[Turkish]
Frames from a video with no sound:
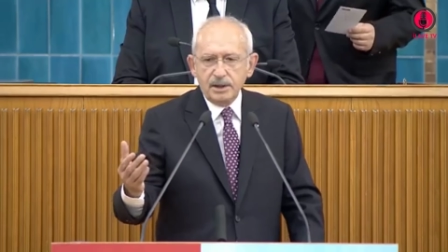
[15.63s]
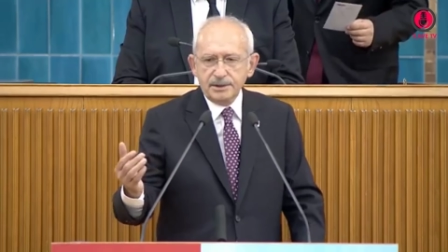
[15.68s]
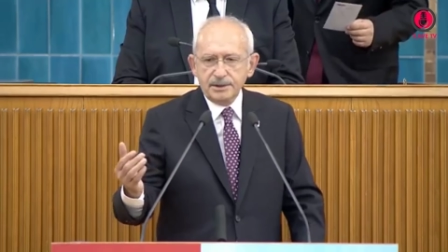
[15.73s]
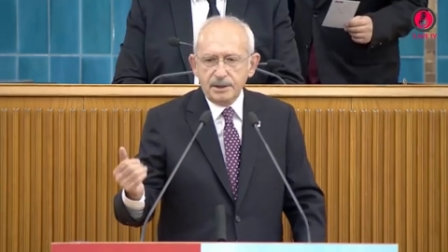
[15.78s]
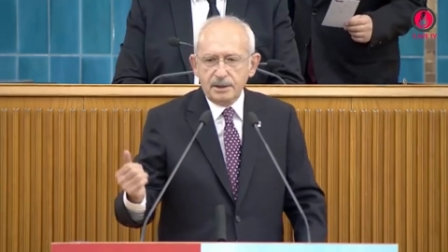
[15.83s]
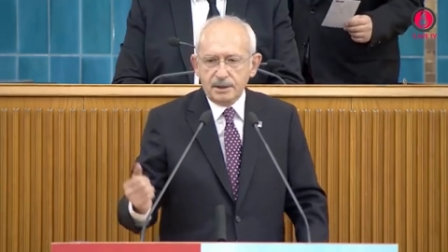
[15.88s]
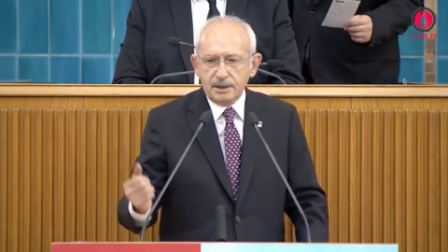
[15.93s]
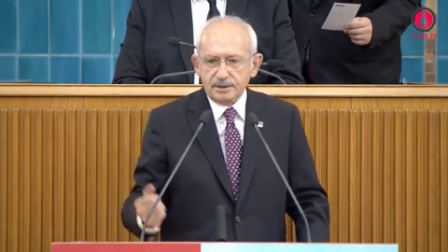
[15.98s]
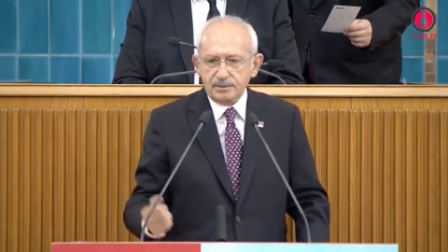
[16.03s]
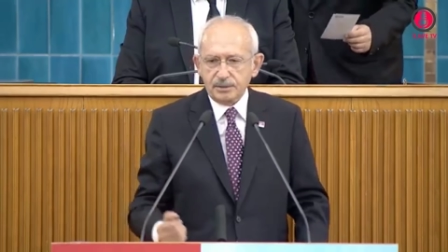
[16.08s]

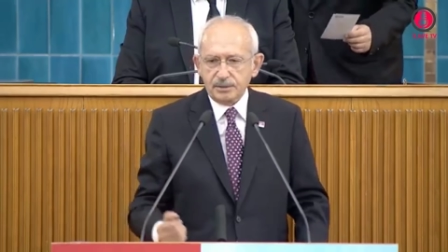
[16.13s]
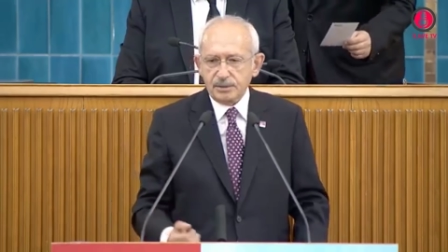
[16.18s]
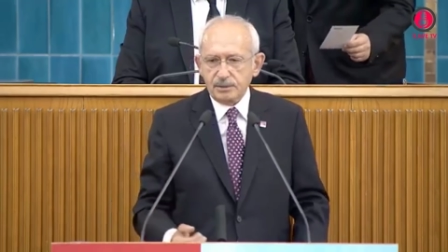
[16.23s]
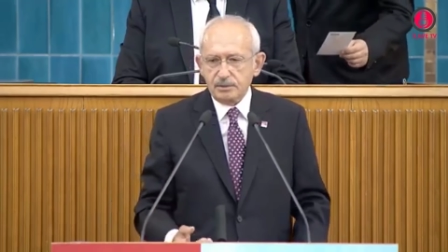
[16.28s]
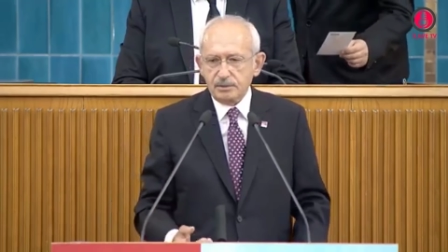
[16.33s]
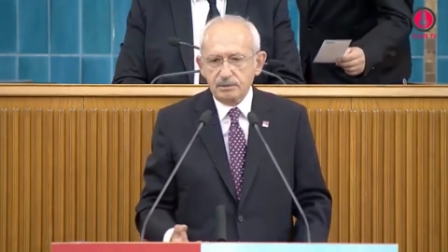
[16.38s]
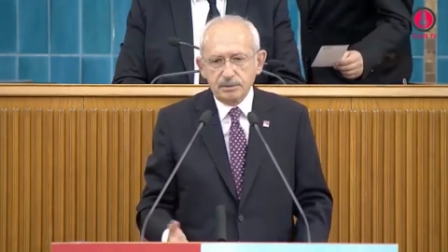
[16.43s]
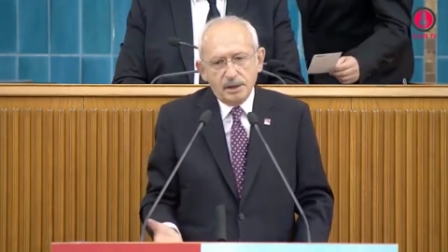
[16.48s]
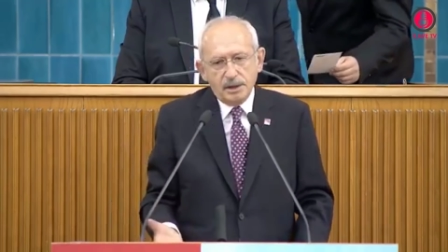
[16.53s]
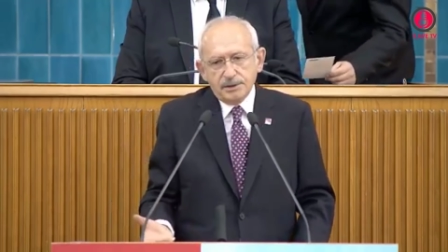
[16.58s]
yazı yazmış.
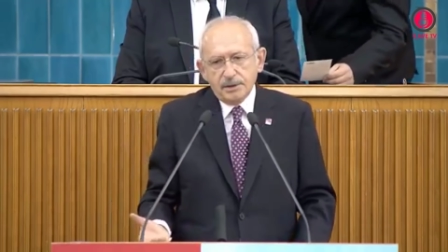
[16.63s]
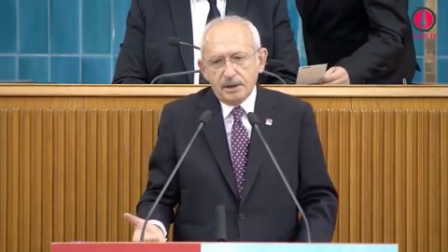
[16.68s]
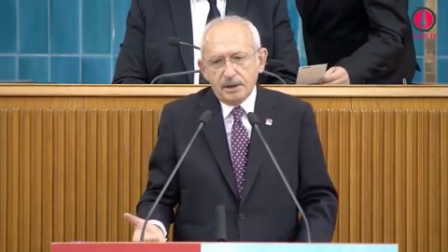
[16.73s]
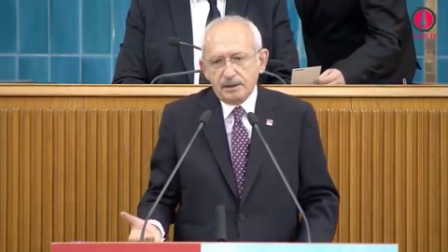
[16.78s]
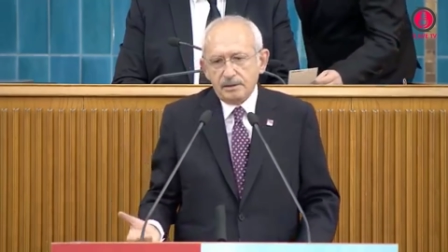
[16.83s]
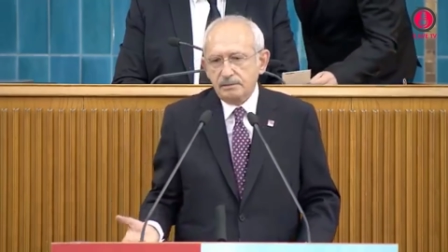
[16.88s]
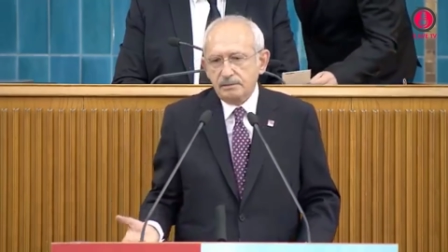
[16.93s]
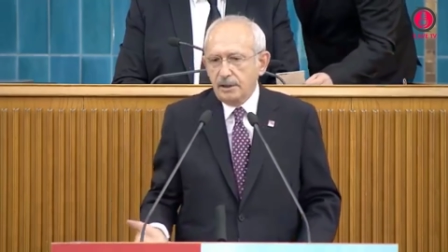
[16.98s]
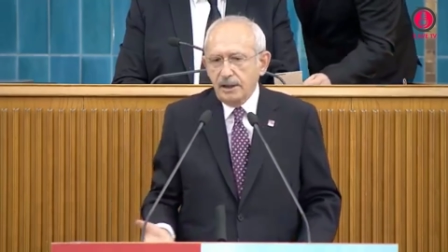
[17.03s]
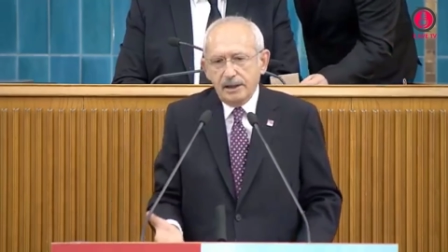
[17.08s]

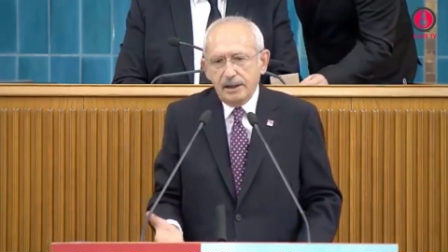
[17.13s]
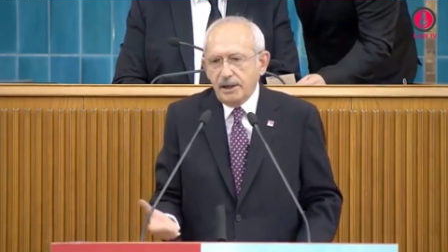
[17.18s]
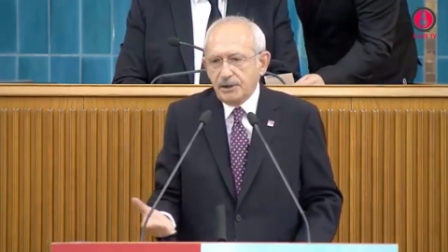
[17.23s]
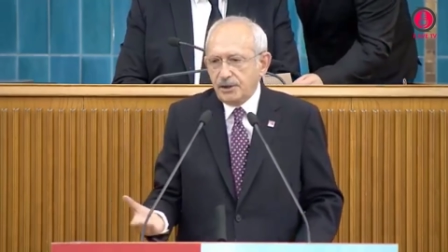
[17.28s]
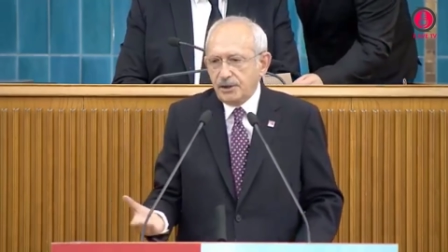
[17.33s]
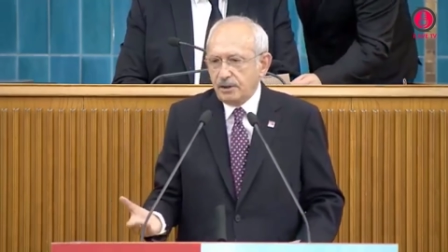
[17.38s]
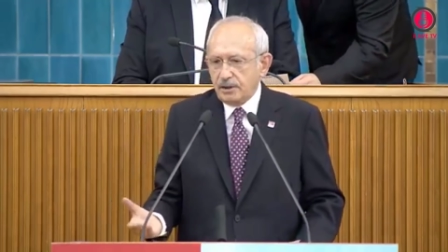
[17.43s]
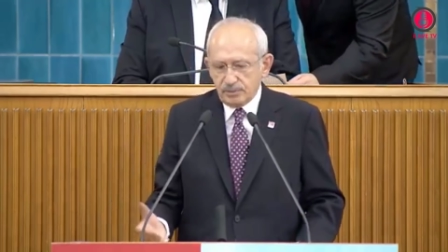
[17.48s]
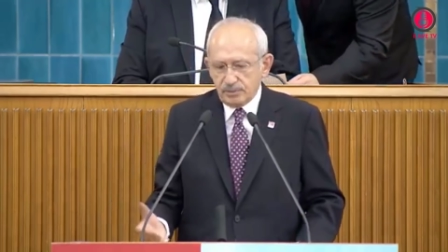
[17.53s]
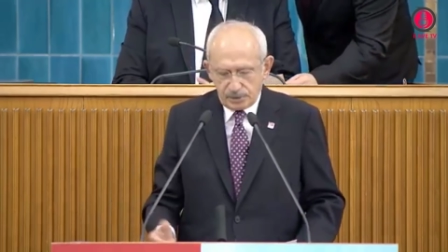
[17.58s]
Yazar,
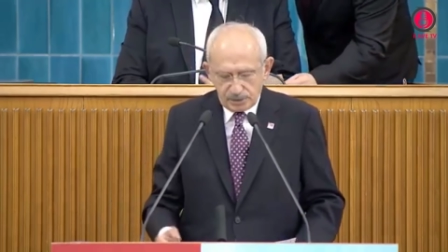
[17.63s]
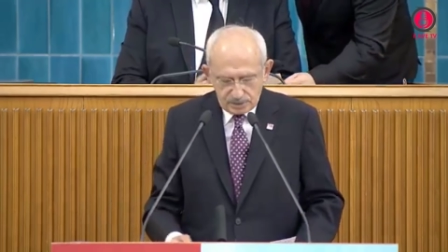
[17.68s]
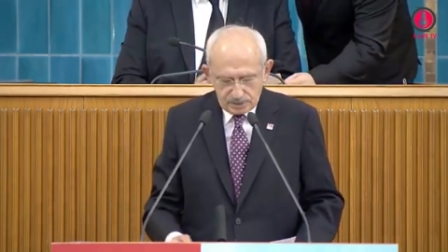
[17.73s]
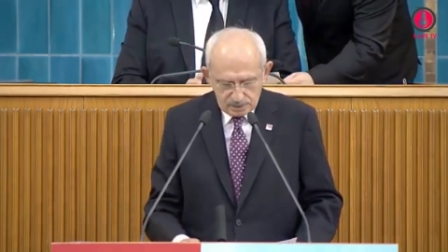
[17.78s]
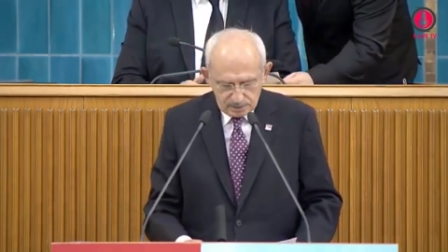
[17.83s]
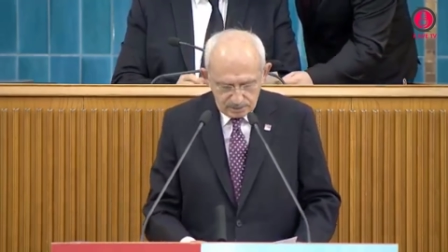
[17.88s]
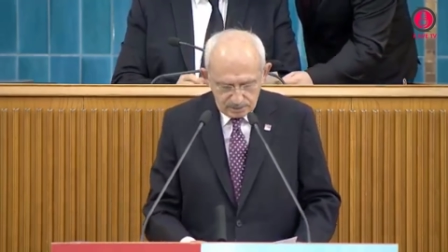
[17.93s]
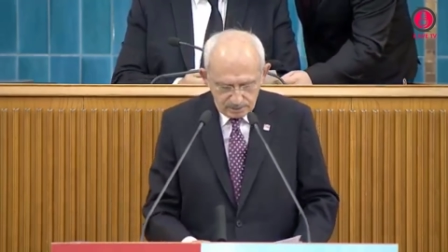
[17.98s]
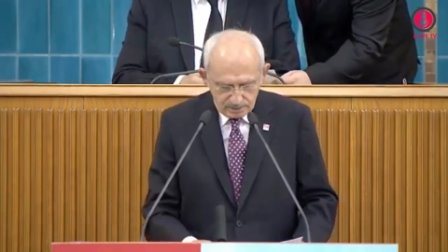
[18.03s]
eleştirmiş.